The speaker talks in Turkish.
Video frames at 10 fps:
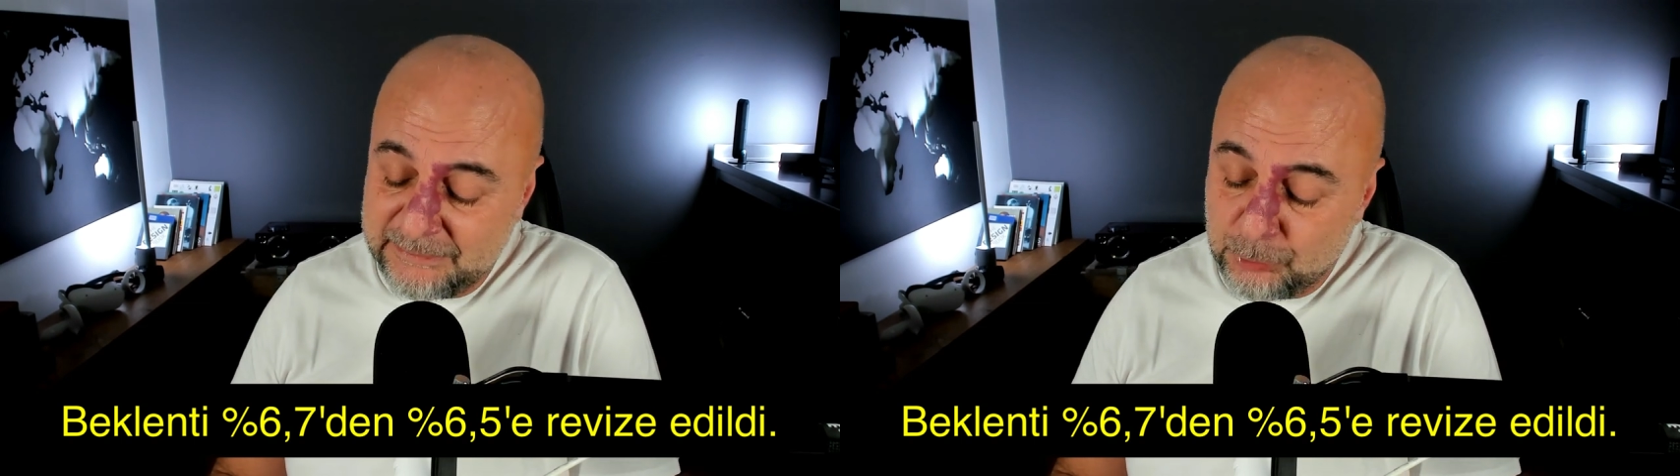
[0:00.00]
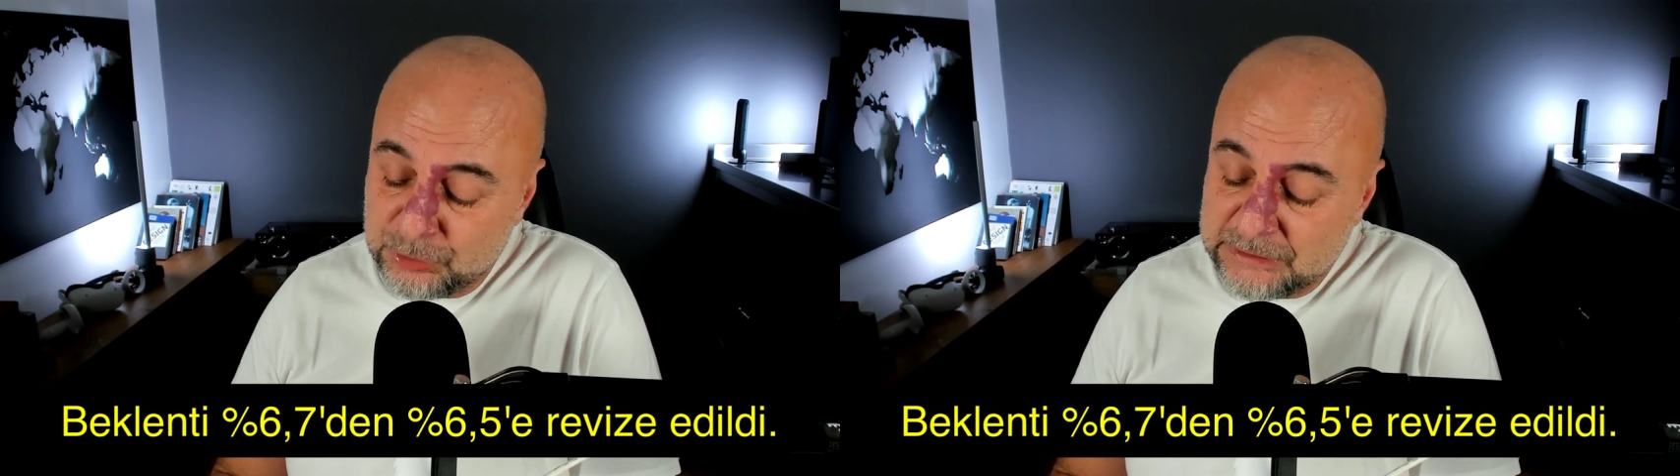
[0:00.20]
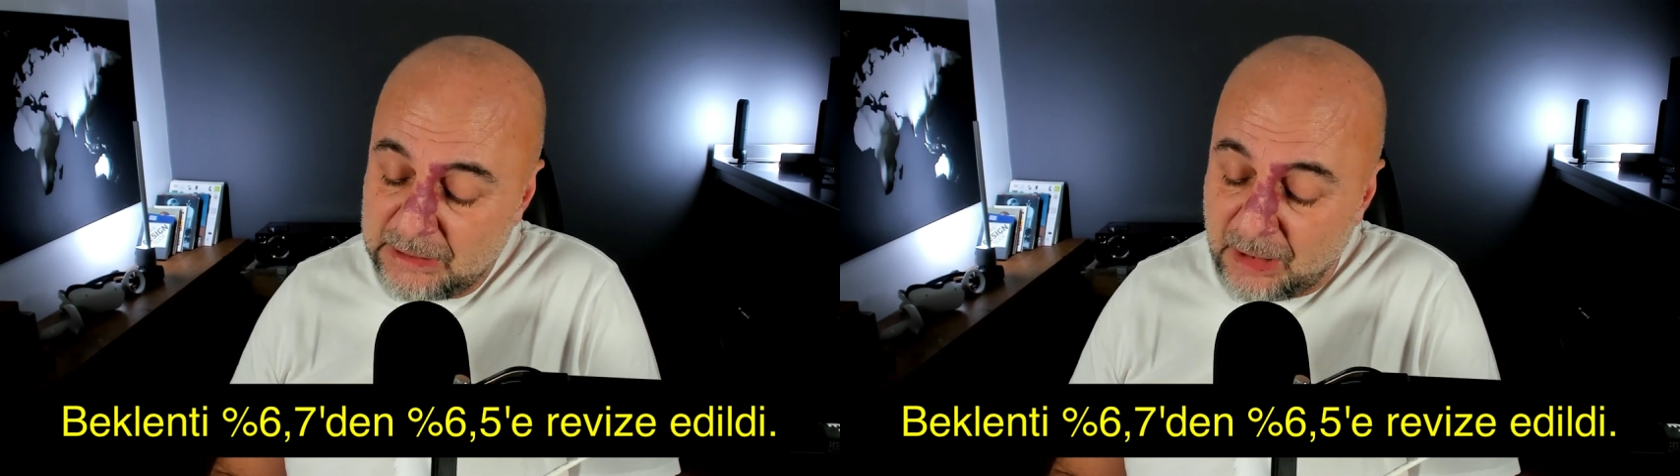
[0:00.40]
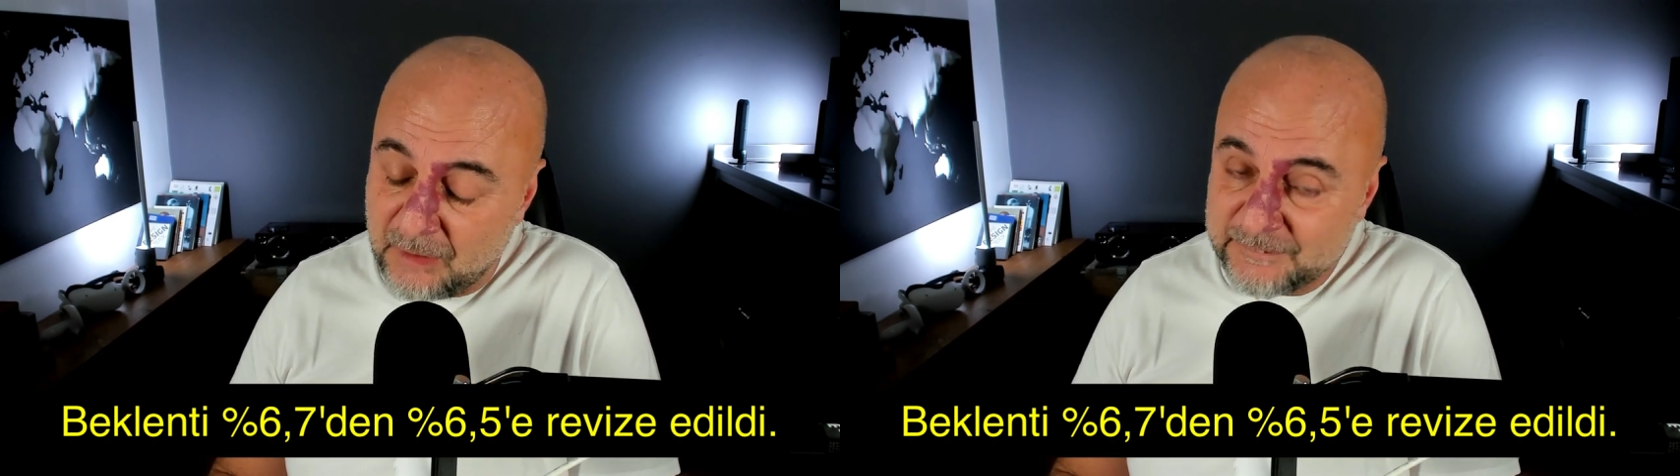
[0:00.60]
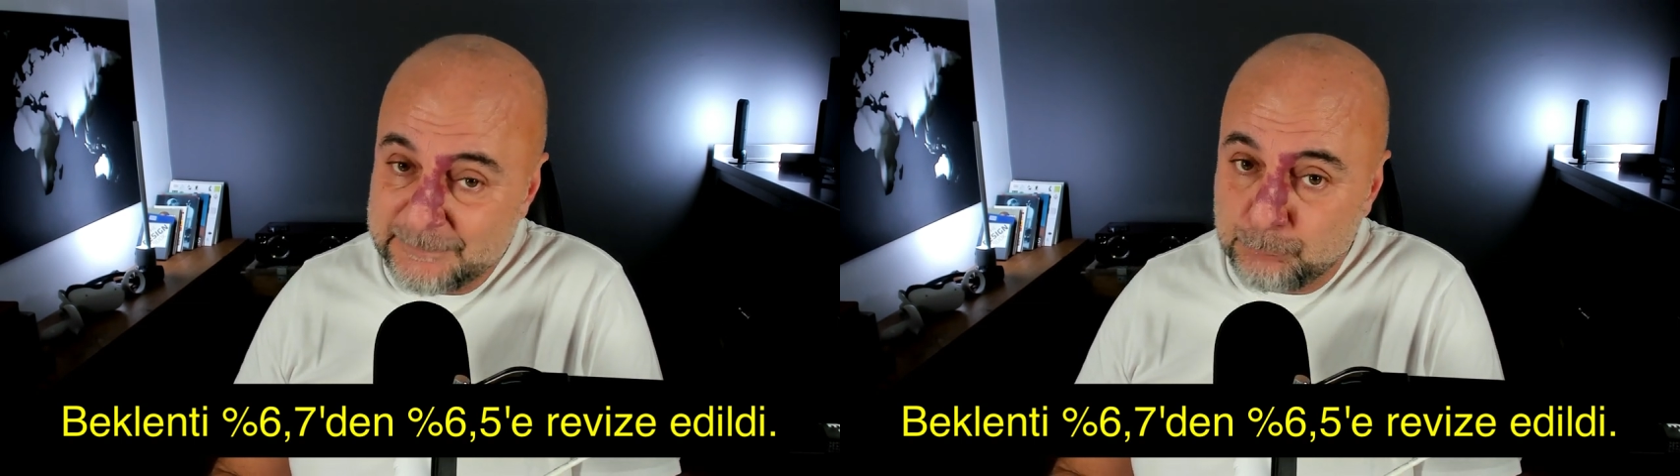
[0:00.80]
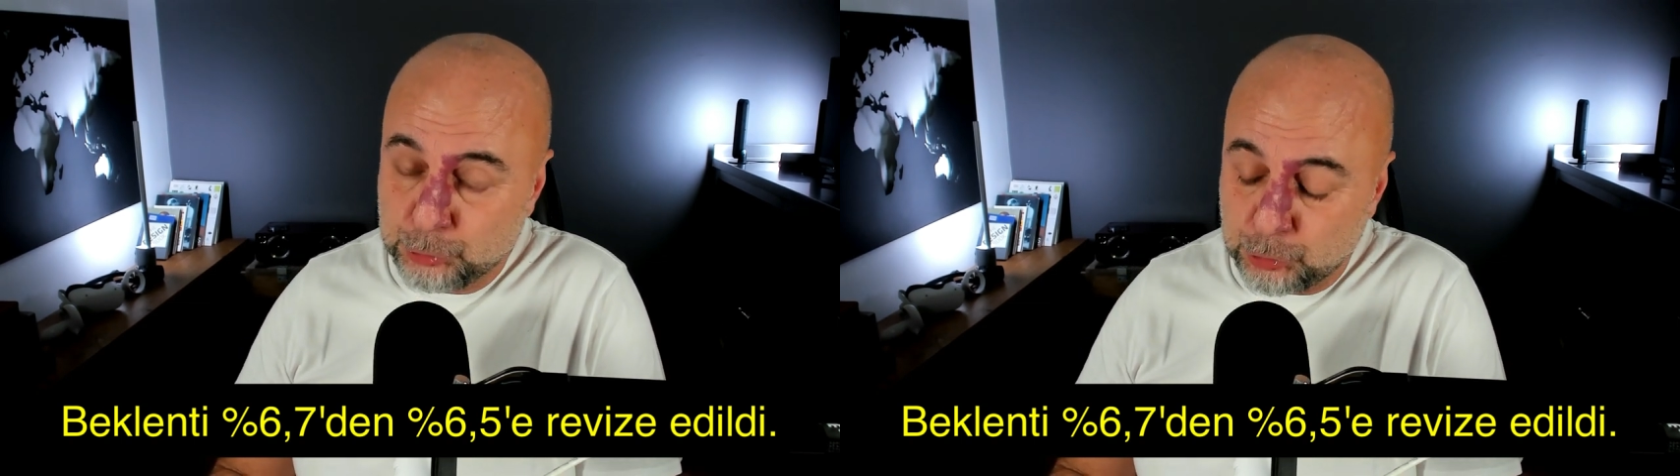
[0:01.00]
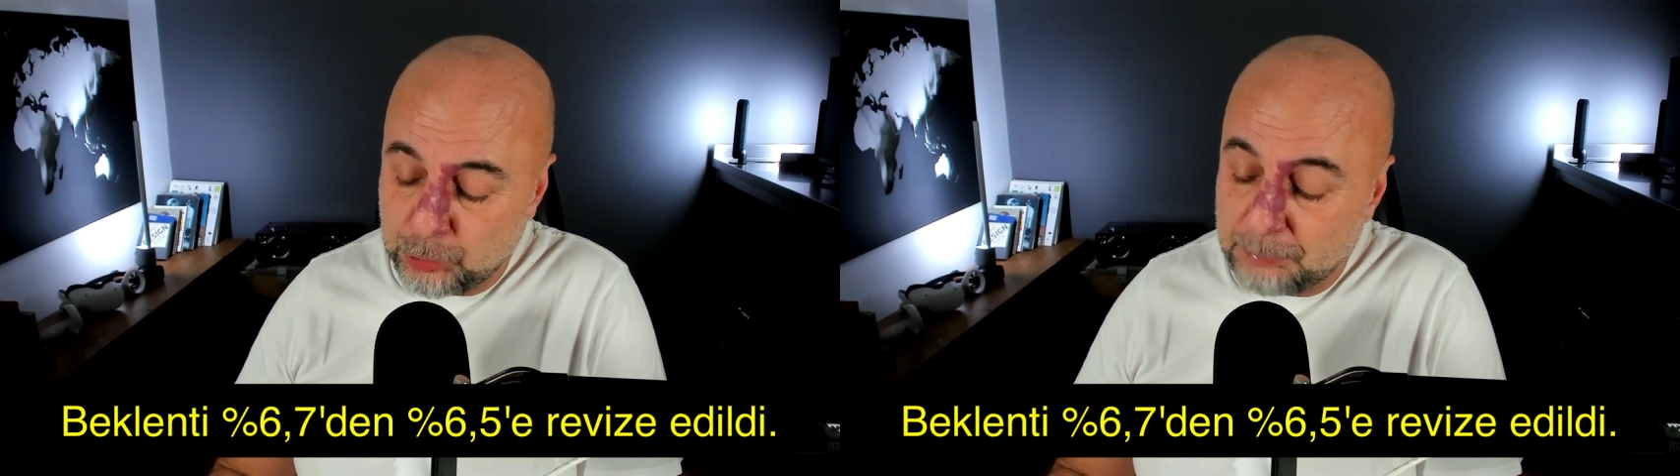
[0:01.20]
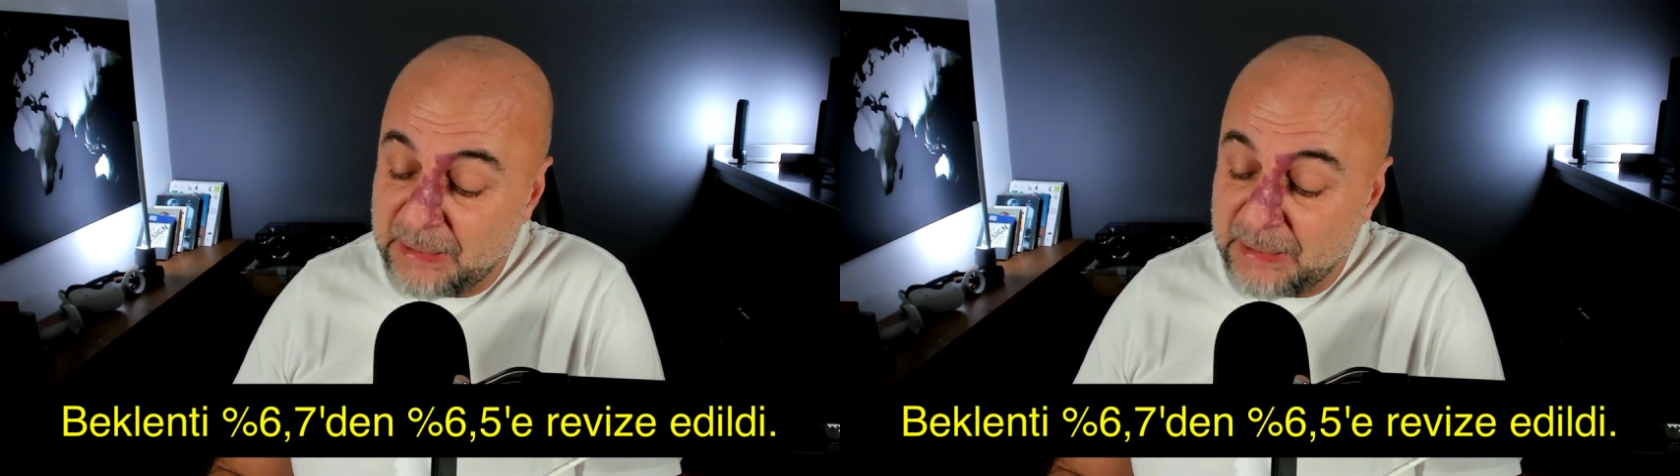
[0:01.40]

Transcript: %6,5'luk